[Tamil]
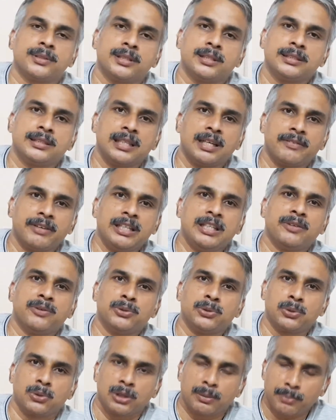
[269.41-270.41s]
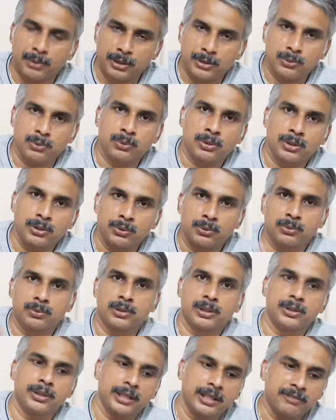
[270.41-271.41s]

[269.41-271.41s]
ஈஸியாக வெளியே வந்துடும் அப்புறம் உங்கள் நியூ உங்கள்